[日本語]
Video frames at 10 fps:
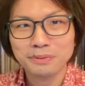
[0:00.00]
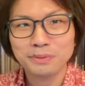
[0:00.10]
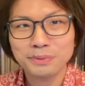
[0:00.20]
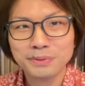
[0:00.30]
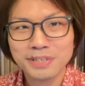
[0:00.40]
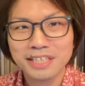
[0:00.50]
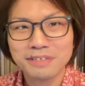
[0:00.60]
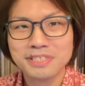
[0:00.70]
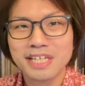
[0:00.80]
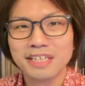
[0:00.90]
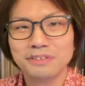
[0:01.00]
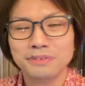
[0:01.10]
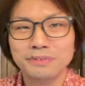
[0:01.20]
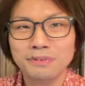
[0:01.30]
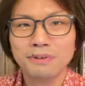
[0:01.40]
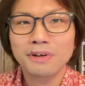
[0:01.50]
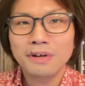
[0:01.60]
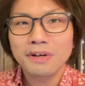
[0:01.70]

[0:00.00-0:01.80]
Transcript: とのどういう関係をしたいかというと、